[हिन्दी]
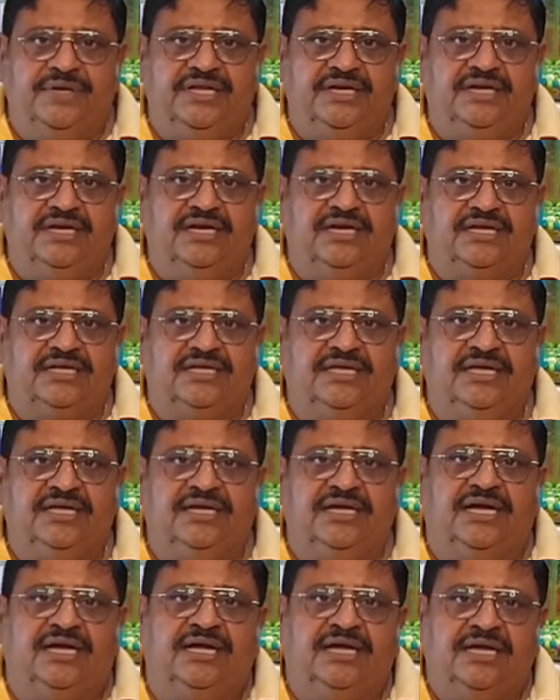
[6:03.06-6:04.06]
मेरी लड़की
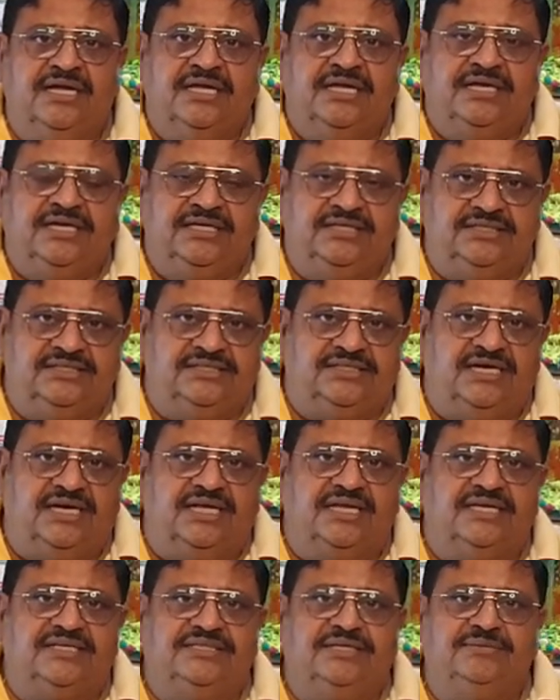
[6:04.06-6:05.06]
का जिस
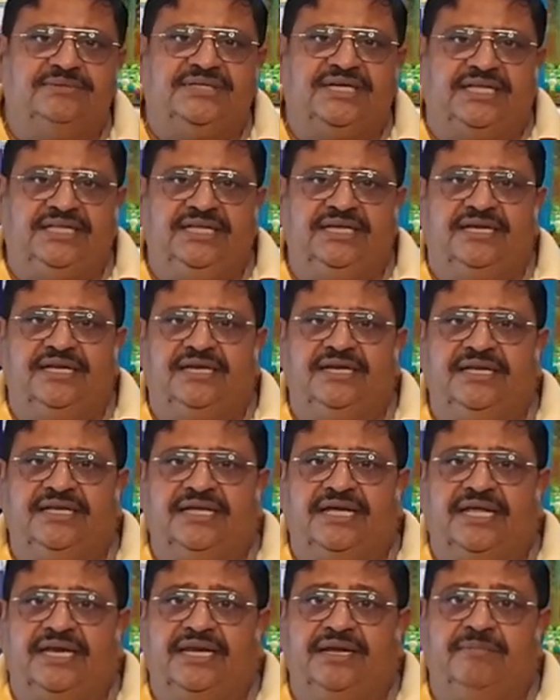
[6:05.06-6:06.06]
लड़के से हम शादी करने
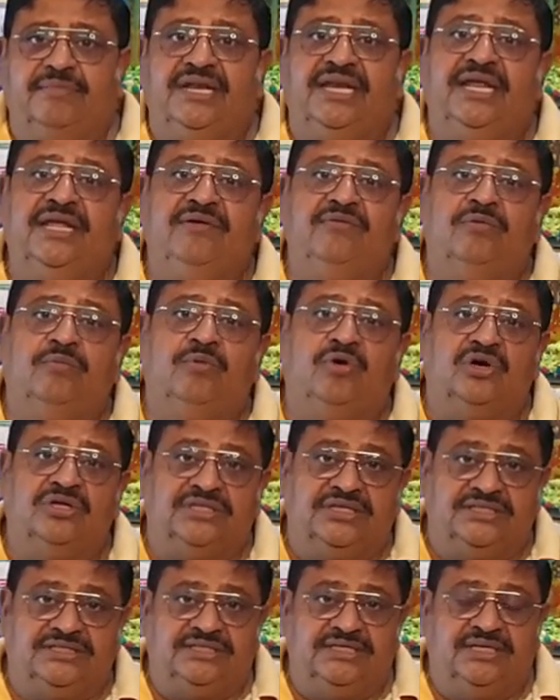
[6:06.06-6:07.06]
जा रहे हैं भले ही वो
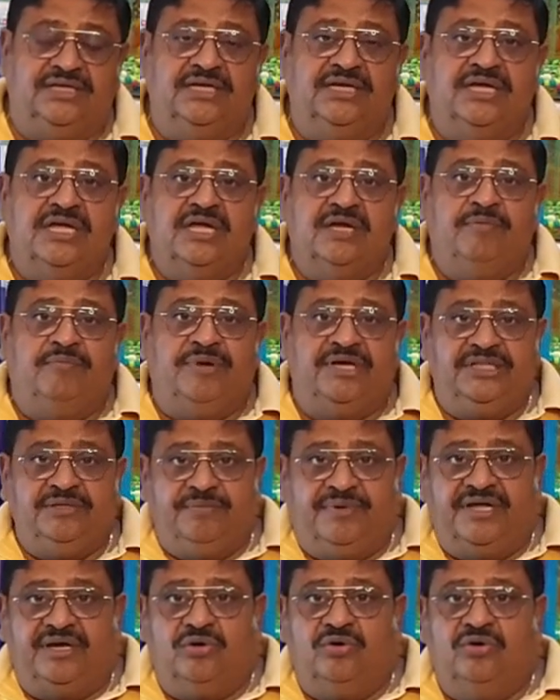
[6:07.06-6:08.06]
बहुत अच्छे
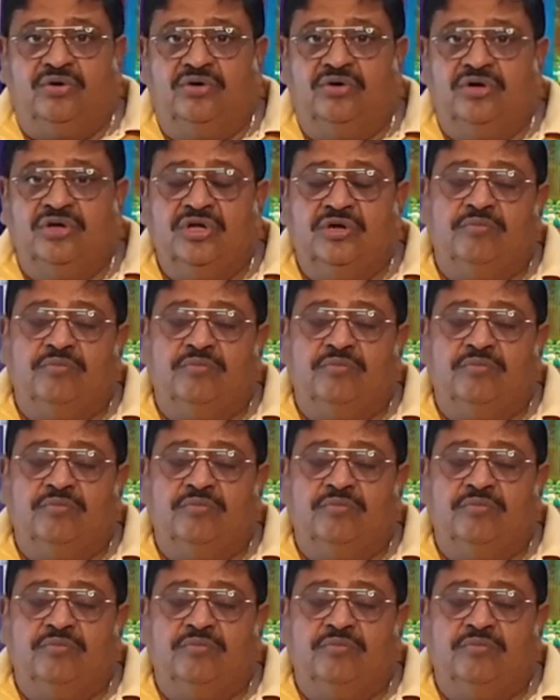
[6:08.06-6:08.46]
पद पर हो